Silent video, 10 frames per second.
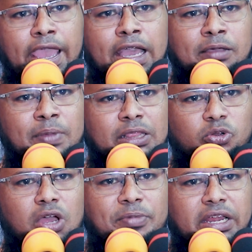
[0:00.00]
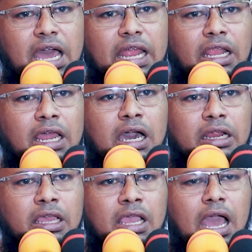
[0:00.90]
একমাত্র আমার
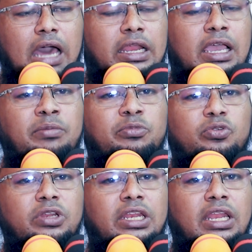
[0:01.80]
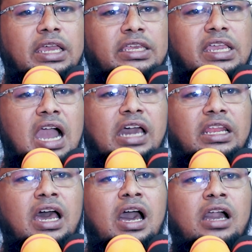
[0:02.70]
আল্লাহর আলহামদুলিল্লাহ
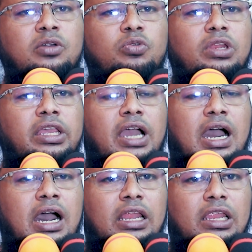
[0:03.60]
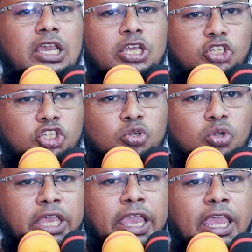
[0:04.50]
আলা কুল্লি হাল
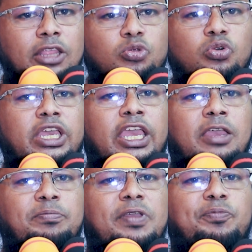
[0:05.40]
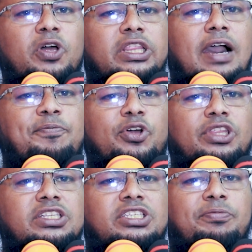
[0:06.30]
সুখে দুঃখে বিপদে
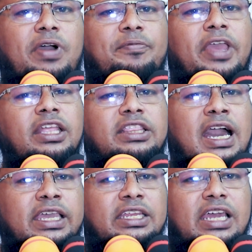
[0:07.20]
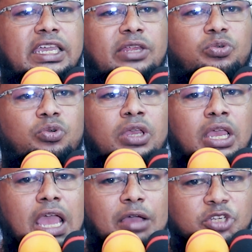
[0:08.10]
আপদে যেভাবেই থাকি না কেন
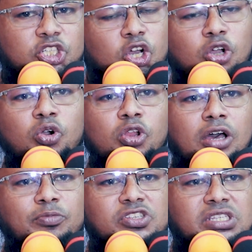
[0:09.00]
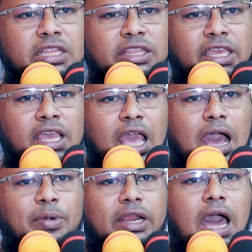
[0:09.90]
আমি সকল অবস্থাতে
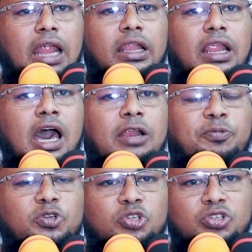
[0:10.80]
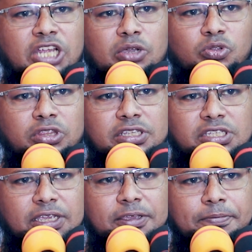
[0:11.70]
আমার আল্লাহর প্রশংসা করতে
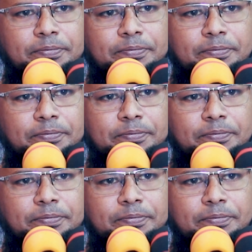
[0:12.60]
চাই